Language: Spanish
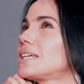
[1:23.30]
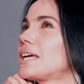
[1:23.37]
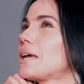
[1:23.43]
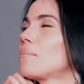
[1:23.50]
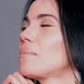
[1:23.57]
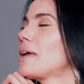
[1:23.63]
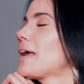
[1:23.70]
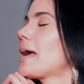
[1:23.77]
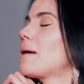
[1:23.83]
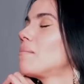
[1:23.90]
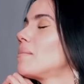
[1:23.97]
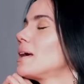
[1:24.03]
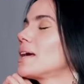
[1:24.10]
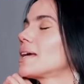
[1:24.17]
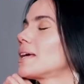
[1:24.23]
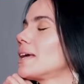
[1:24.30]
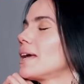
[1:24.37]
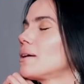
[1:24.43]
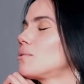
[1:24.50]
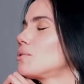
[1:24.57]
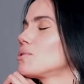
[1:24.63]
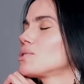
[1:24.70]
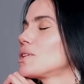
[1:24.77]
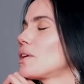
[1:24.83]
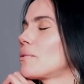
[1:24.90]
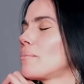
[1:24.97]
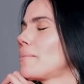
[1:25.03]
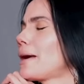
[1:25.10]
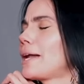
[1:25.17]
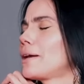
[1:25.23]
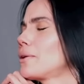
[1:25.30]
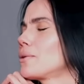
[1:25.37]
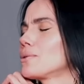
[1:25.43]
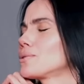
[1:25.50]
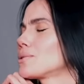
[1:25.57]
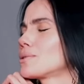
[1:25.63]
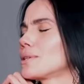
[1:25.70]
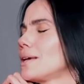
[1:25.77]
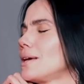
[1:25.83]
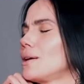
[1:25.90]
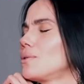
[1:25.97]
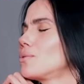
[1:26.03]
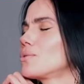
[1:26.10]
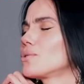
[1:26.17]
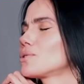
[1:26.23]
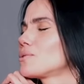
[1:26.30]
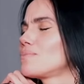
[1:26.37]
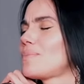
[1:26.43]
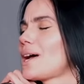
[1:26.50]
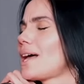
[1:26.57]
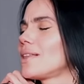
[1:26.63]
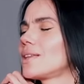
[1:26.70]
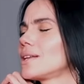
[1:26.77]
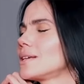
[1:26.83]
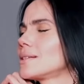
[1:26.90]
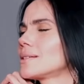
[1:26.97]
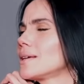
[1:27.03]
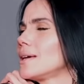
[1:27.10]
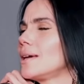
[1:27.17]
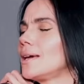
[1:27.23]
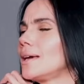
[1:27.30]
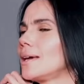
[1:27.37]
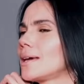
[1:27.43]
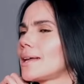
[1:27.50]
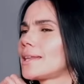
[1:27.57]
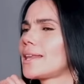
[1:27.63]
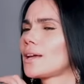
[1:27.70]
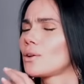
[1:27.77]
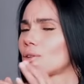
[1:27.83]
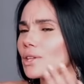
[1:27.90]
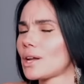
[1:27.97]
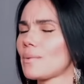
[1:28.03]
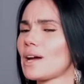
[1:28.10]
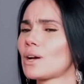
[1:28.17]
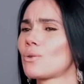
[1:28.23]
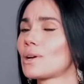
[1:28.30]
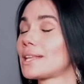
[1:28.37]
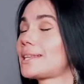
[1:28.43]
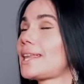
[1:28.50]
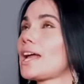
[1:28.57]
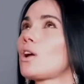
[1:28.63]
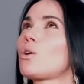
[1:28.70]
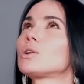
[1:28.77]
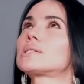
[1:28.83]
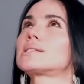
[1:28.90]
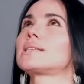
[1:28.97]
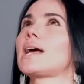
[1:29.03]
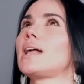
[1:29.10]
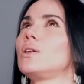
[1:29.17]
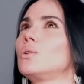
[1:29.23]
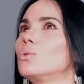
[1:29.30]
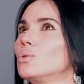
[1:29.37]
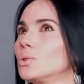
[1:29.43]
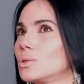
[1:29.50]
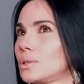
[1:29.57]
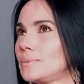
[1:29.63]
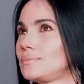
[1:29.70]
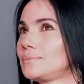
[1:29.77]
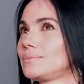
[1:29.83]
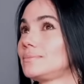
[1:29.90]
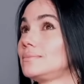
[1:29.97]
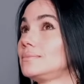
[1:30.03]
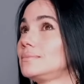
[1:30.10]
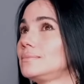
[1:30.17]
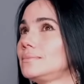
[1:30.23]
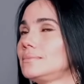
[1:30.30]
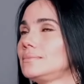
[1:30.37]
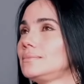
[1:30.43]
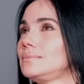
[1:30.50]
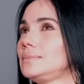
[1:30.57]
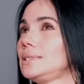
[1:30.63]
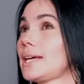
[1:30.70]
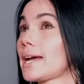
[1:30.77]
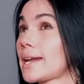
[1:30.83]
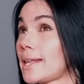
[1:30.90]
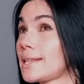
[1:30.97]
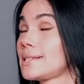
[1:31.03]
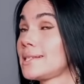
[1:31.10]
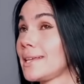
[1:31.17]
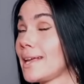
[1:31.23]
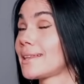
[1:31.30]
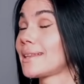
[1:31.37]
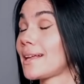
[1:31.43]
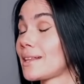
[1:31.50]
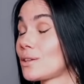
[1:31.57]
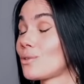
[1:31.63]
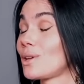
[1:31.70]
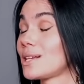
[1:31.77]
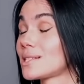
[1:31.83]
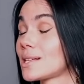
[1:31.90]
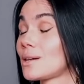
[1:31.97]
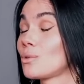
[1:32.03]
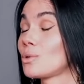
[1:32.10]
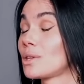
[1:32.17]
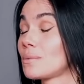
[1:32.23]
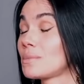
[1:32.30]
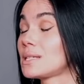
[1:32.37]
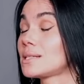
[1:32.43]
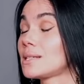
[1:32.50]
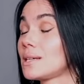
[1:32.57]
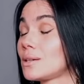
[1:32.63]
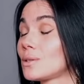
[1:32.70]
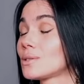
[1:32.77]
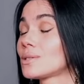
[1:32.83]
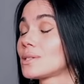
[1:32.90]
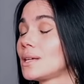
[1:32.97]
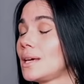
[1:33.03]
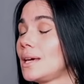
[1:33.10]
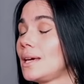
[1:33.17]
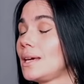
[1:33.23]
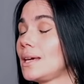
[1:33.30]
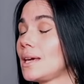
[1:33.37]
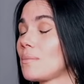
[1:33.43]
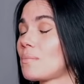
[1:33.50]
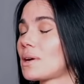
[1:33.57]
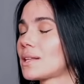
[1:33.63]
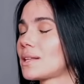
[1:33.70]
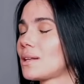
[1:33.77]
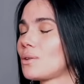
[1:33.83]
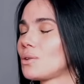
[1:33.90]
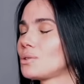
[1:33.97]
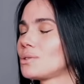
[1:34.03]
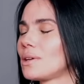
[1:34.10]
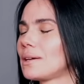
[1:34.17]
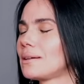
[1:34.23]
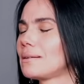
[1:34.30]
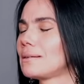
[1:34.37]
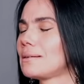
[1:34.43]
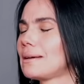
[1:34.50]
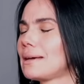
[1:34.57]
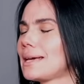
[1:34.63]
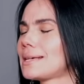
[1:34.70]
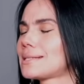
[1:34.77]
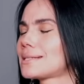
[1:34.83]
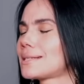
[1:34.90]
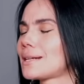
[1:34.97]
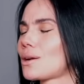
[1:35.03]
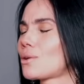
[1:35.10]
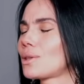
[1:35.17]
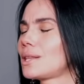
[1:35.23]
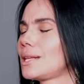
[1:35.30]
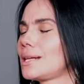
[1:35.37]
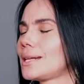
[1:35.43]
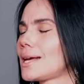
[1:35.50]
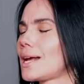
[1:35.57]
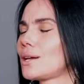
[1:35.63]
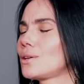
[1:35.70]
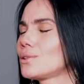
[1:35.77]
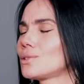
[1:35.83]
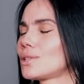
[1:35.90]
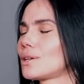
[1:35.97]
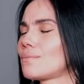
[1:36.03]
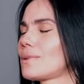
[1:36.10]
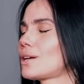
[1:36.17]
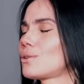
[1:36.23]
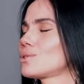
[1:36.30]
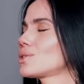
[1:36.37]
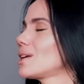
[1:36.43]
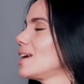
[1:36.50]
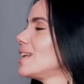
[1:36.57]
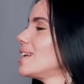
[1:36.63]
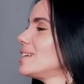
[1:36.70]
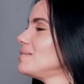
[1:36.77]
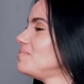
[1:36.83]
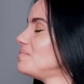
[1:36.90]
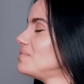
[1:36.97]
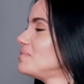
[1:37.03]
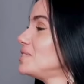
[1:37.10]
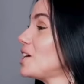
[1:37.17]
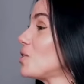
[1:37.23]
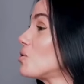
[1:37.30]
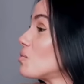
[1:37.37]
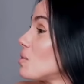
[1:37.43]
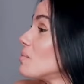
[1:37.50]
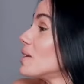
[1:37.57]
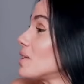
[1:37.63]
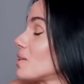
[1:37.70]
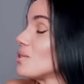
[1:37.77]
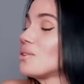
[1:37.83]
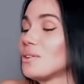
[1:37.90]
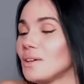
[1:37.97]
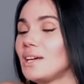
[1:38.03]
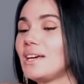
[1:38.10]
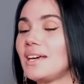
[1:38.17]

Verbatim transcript: que me ama, que unos hermanos, unos padres, que tengo trabajo, que tengo salud. Y agradecía tanto la salud de mis hijos y aparte los extraordinarios hermanos que eran. Llegó algún momento